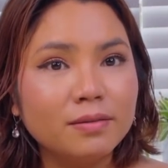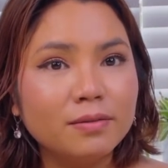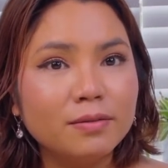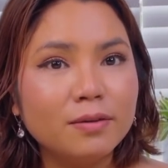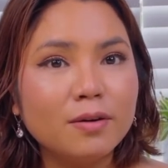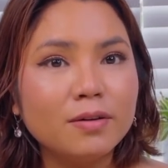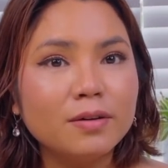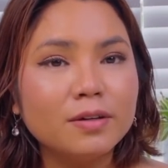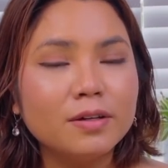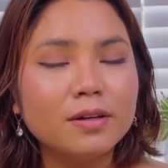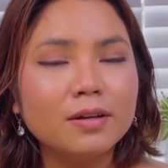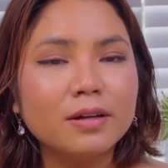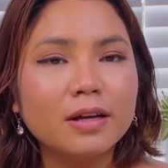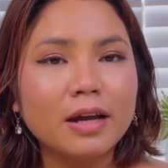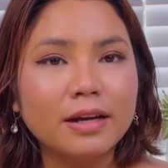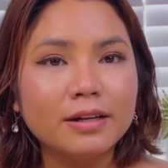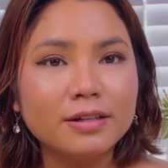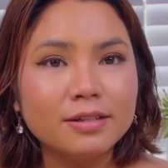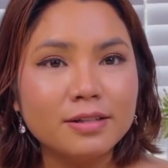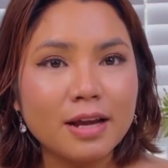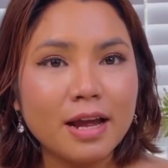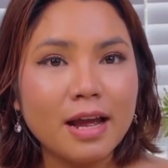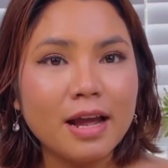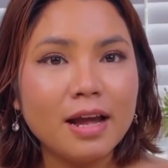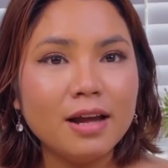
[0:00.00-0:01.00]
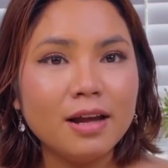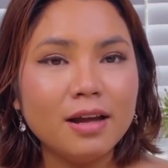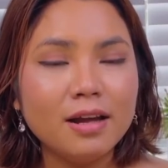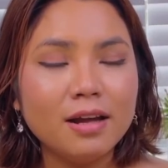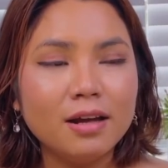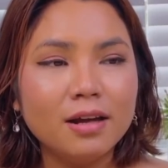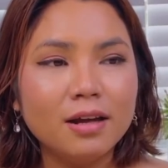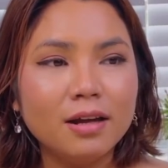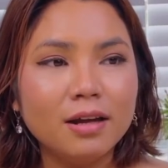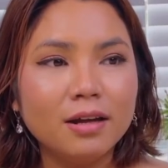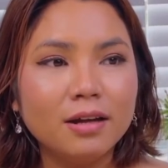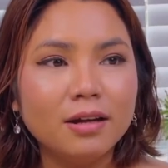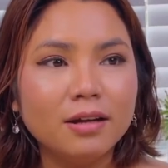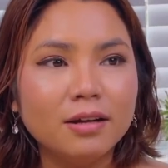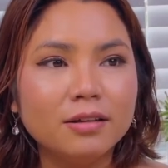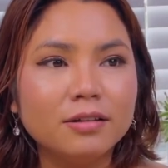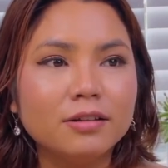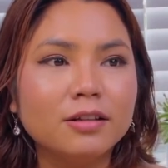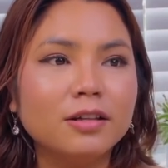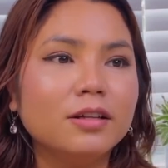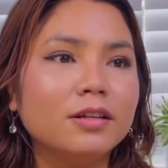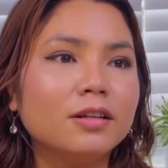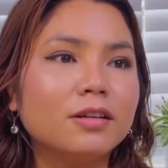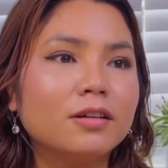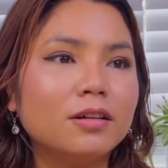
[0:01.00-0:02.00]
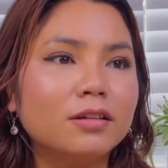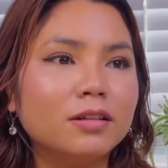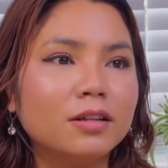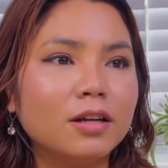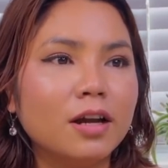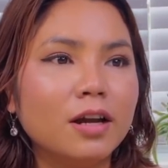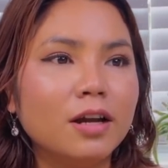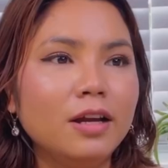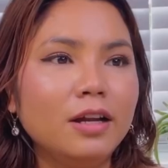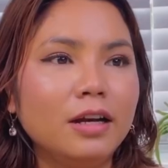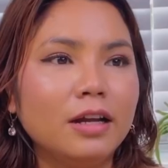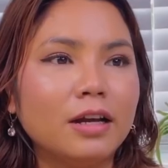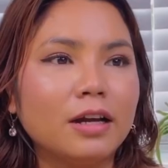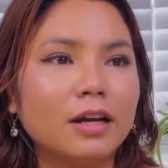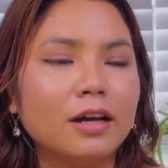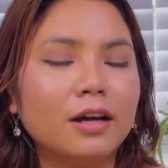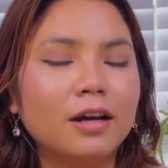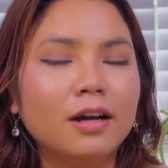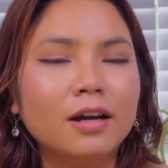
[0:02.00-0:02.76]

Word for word: phone cho cảnh sát á thì có thể là